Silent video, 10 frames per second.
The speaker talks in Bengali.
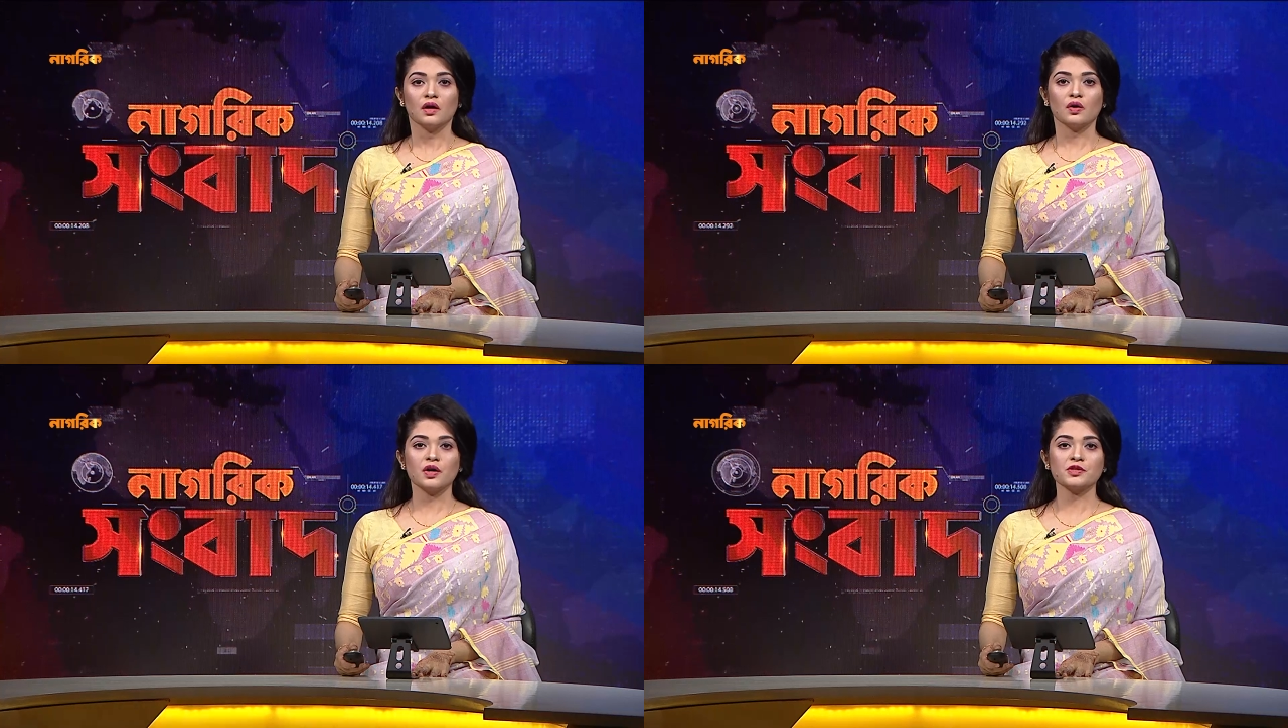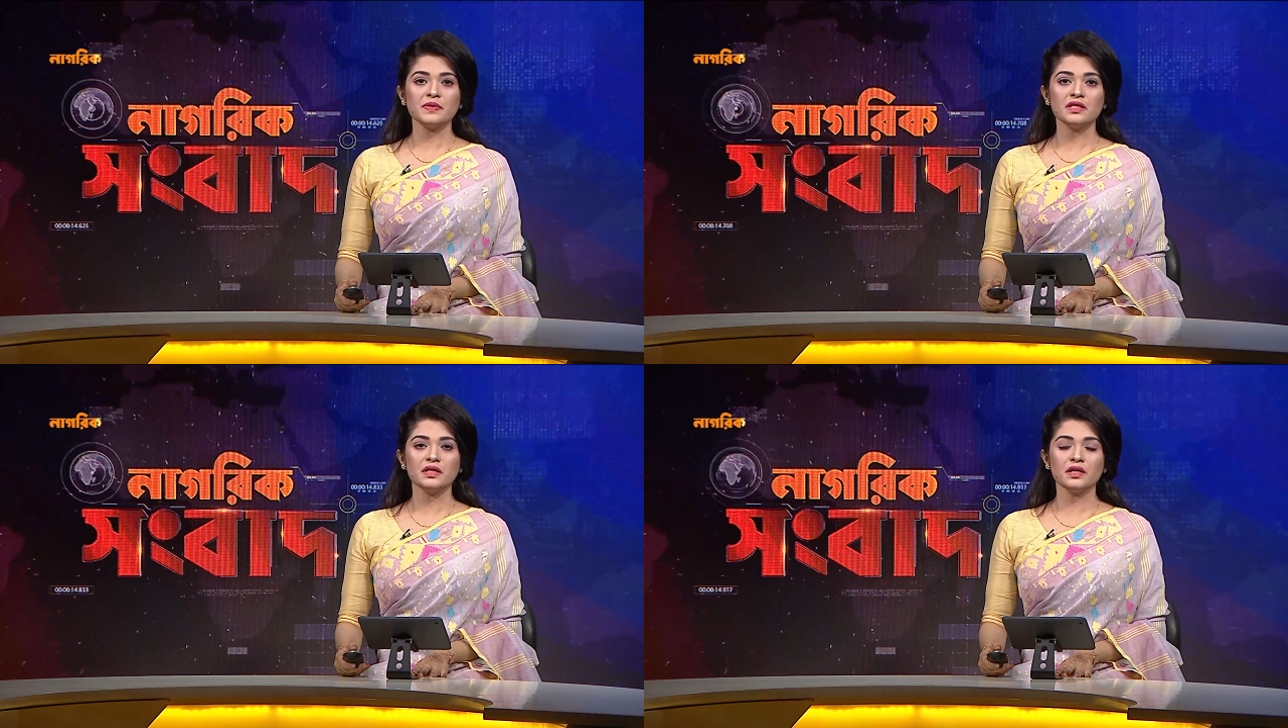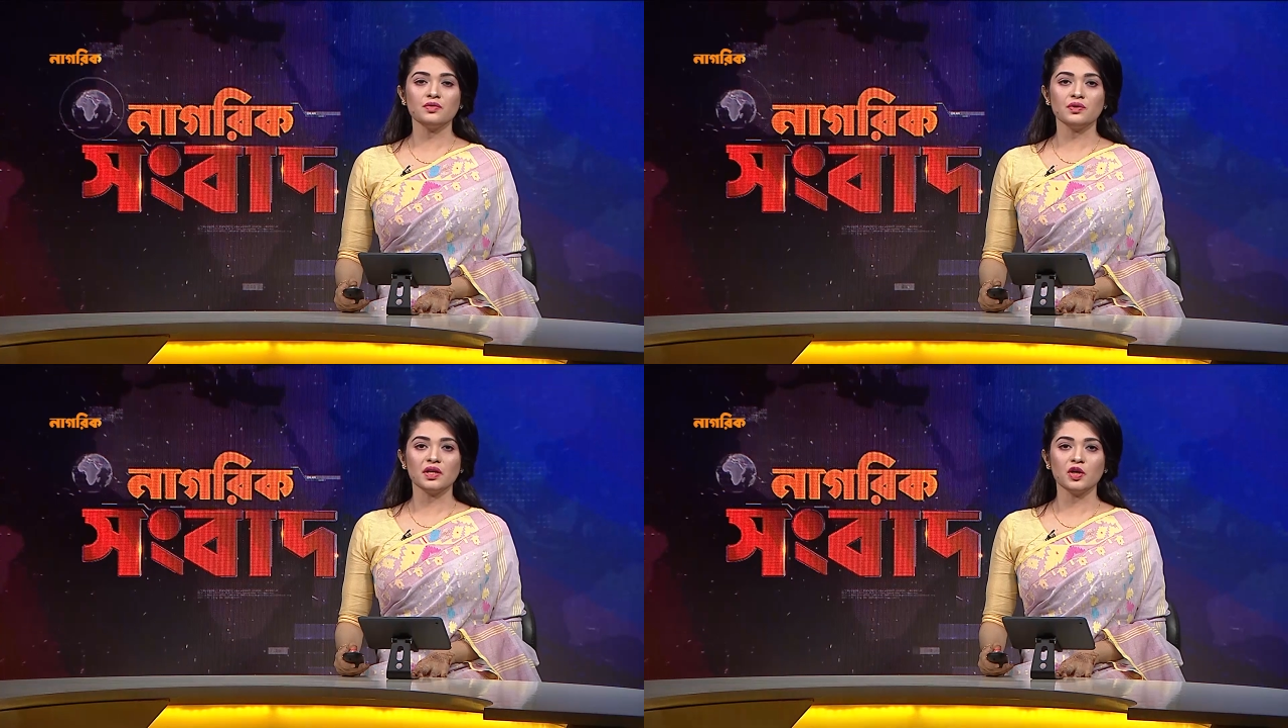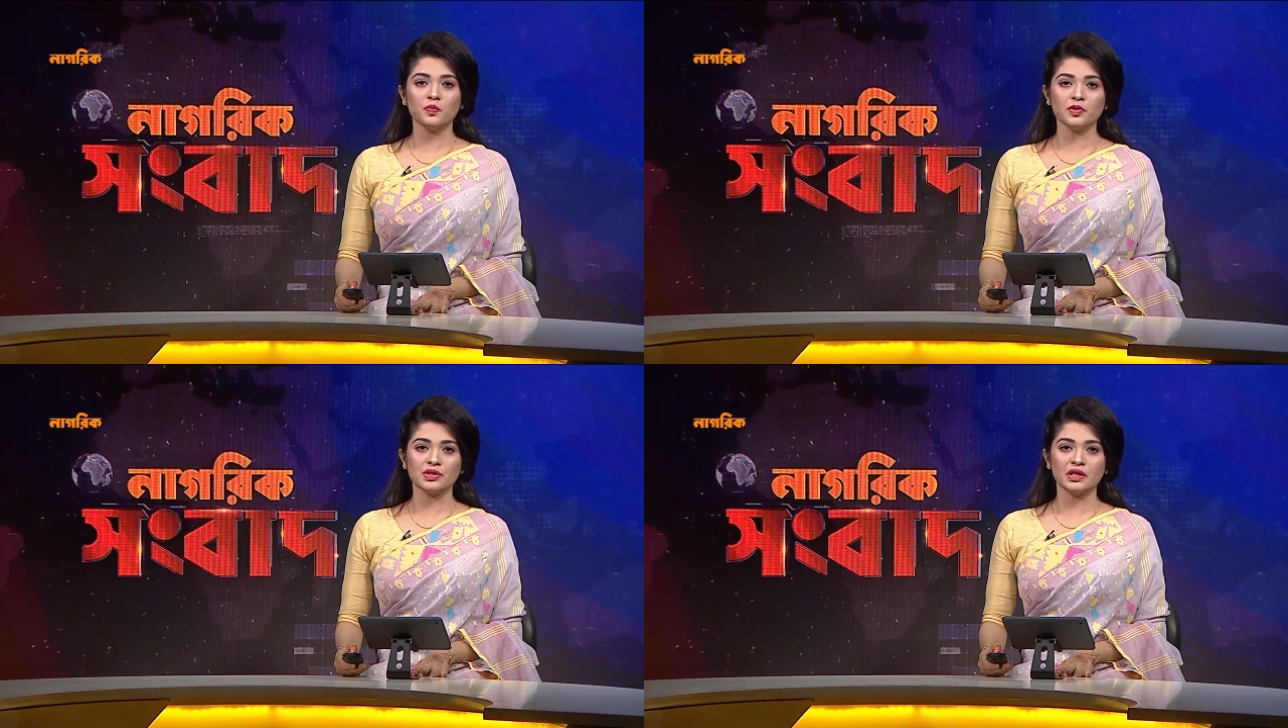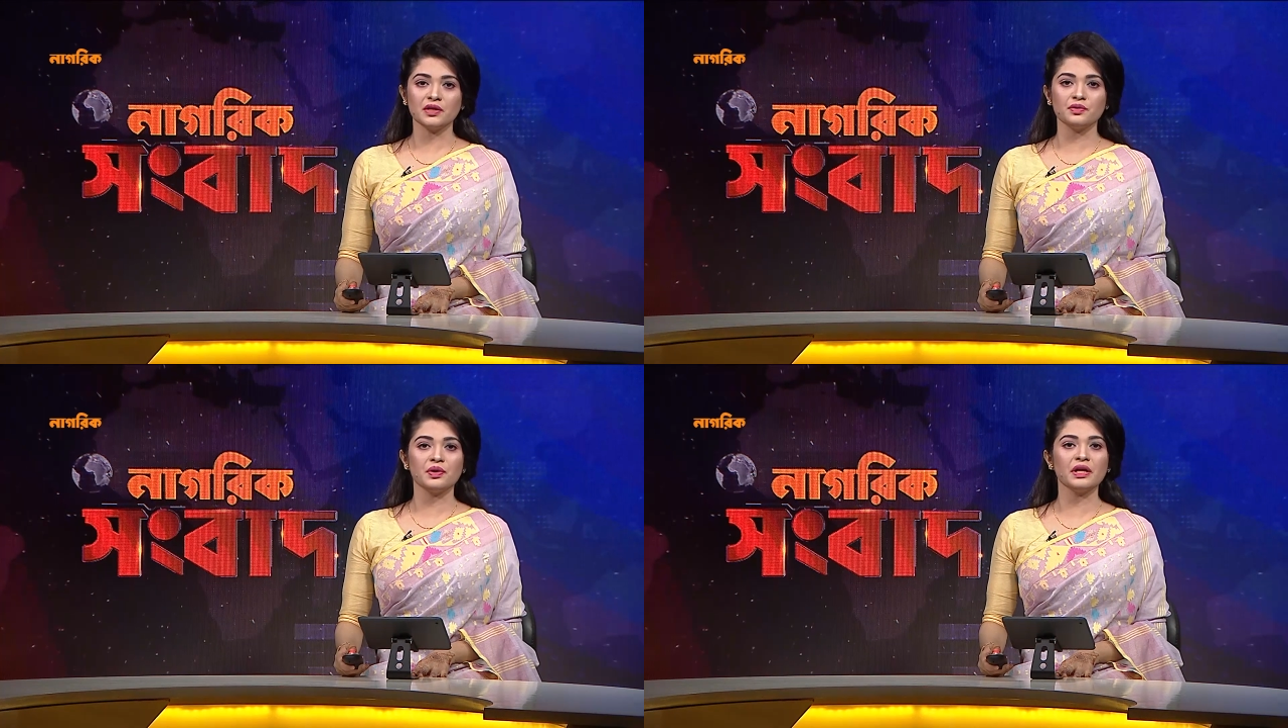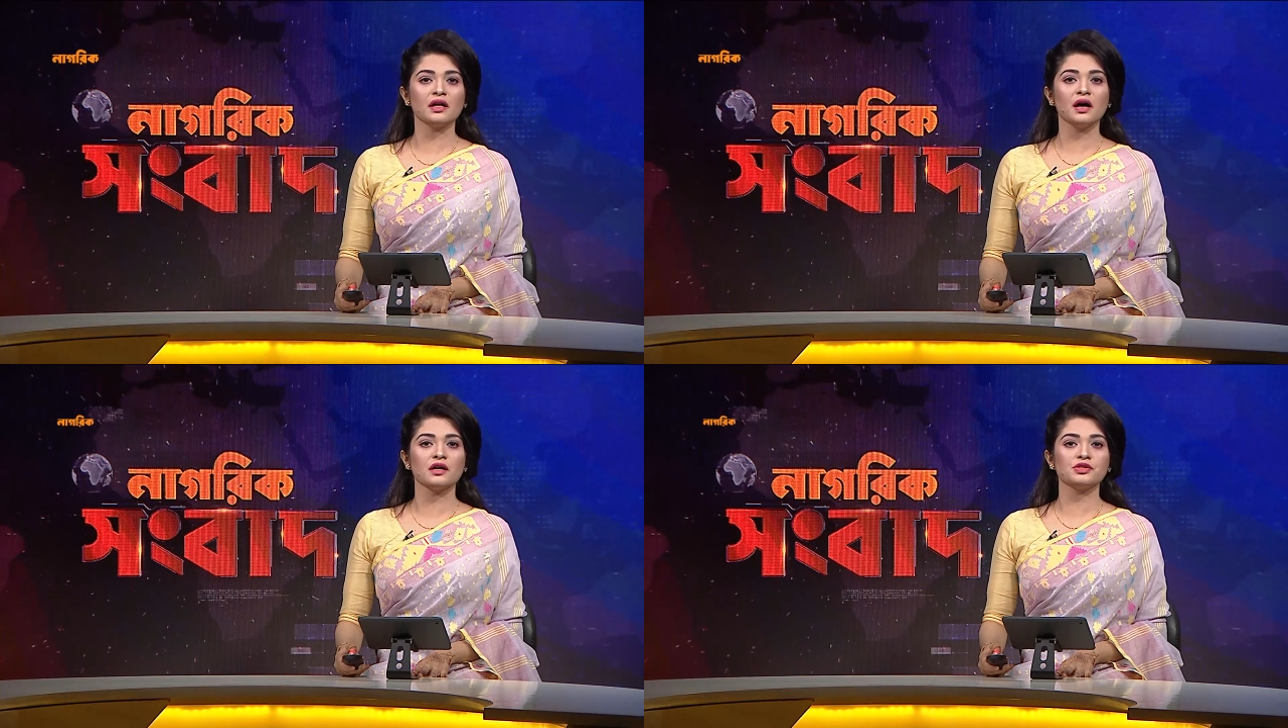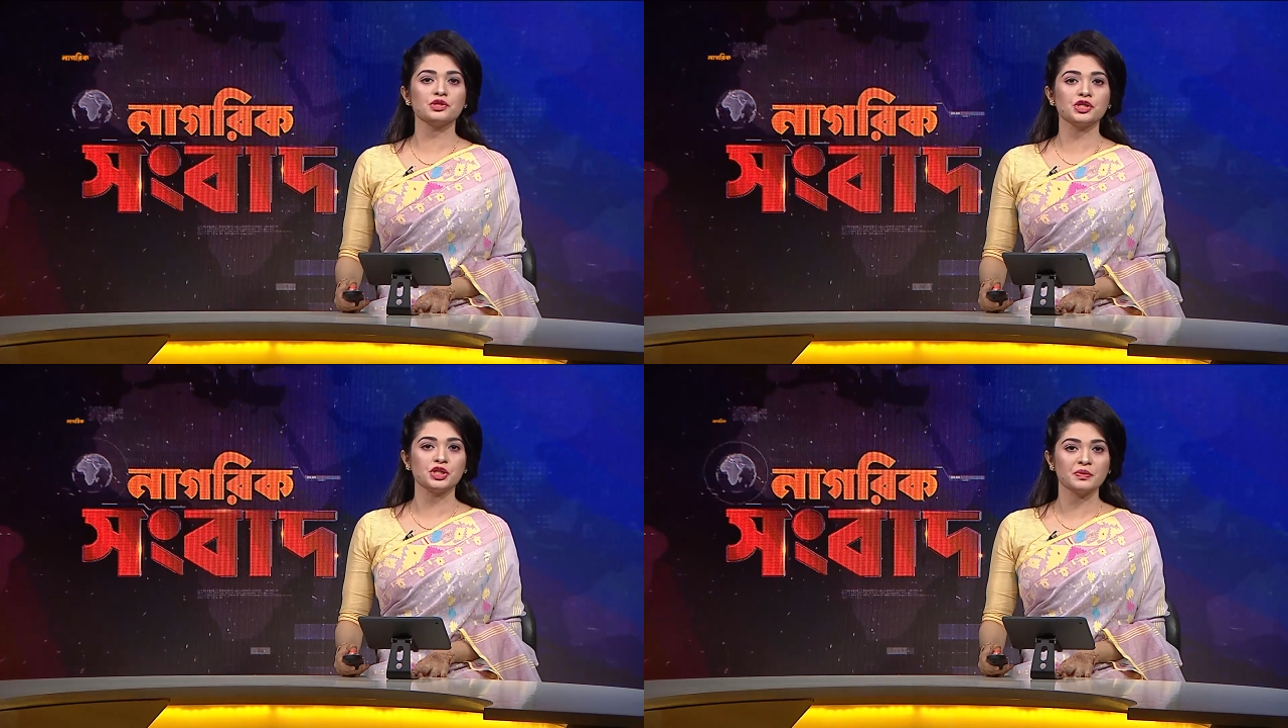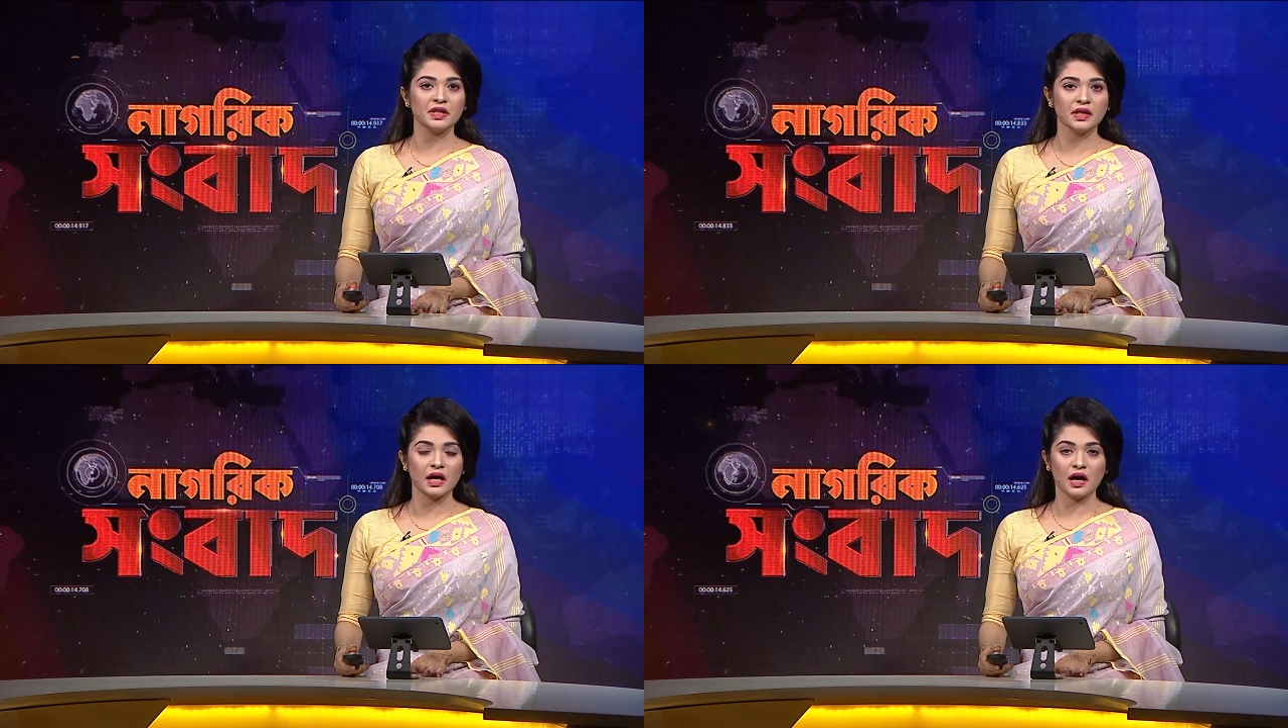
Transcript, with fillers: কক্সবাজারের উখিয়া উপজেলার রোহিঙ্গা আশ্রয় শিবিরে